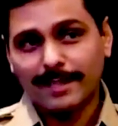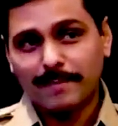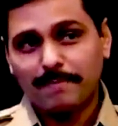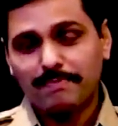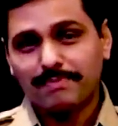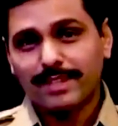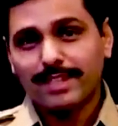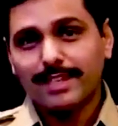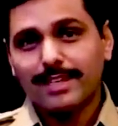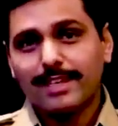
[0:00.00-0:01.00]
निकला था
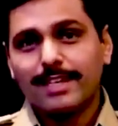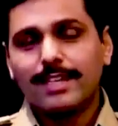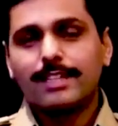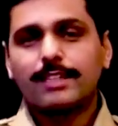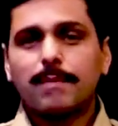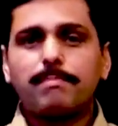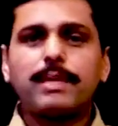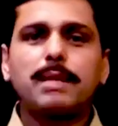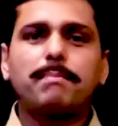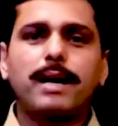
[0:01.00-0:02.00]

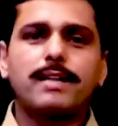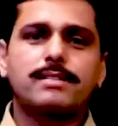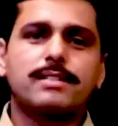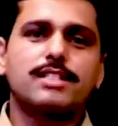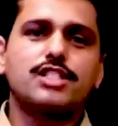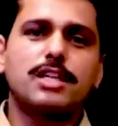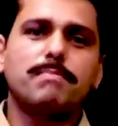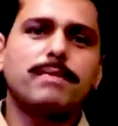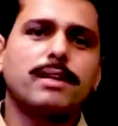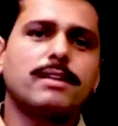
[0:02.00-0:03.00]
तब मेरे पास
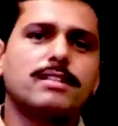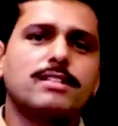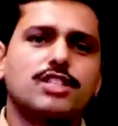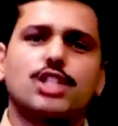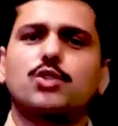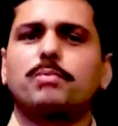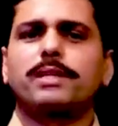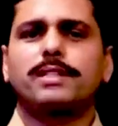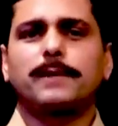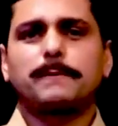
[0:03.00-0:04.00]
जेब में
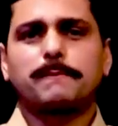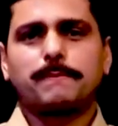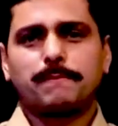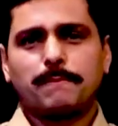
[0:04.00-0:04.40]
चंद रुपए थे